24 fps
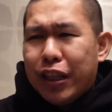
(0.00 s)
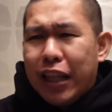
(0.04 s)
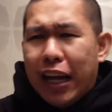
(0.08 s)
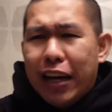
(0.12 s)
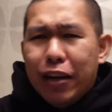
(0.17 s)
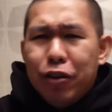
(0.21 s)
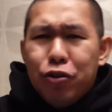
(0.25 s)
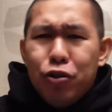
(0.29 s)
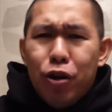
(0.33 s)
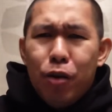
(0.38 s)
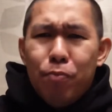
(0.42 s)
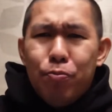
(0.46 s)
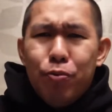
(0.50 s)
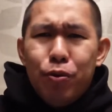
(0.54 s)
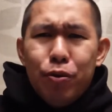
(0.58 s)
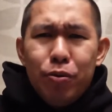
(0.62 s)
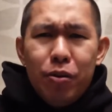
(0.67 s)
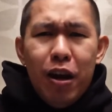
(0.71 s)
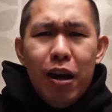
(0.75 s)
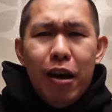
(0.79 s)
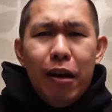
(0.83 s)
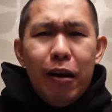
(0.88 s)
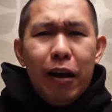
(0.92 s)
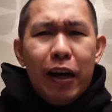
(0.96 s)
Tadi juga pun
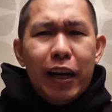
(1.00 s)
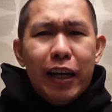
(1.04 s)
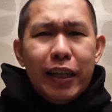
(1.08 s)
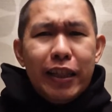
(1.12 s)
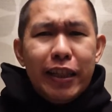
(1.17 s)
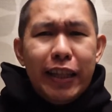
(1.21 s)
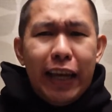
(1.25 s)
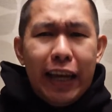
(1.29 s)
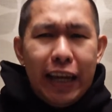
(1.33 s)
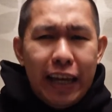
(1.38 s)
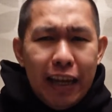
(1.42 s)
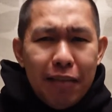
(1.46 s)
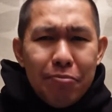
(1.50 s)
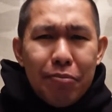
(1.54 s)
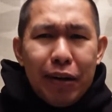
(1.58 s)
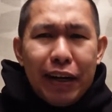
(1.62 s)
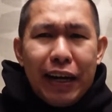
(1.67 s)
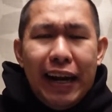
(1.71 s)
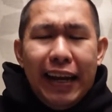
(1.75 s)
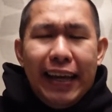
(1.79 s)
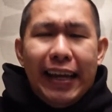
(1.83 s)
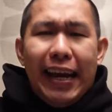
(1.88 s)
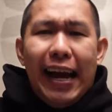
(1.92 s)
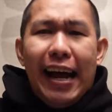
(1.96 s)
ngetiknya
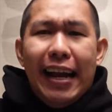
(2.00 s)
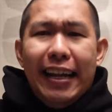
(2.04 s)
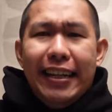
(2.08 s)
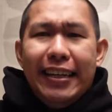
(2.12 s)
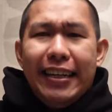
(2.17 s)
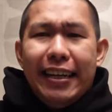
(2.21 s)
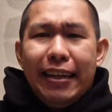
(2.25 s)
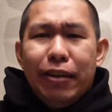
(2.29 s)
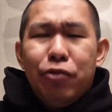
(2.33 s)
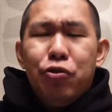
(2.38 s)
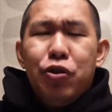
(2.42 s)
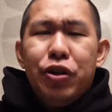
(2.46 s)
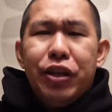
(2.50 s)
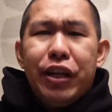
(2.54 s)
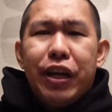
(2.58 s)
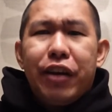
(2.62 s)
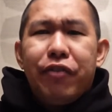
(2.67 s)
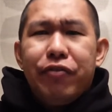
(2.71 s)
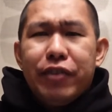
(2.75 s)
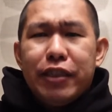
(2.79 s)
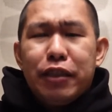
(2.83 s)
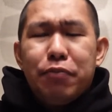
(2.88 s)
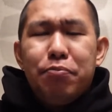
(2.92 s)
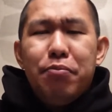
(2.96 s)
berkali-kali karena gue
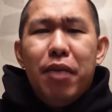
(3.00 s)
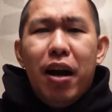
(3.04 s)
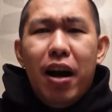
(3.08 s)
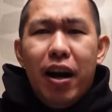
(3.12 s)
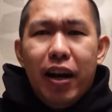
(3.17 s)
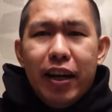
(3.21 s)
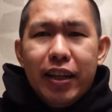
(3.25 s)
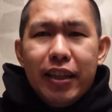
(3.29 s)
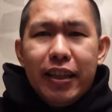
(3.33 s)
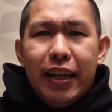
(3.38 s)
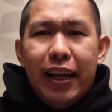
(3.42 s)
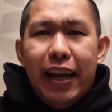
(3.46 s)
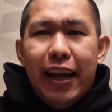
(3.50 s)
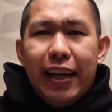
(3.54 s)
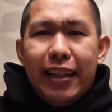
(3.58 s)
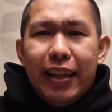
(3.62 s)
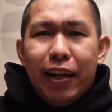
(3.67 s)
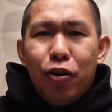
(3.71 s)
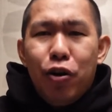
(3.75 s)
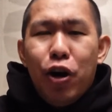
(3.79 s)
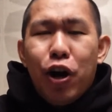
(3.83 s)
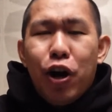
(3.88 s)
nervous banget diliatin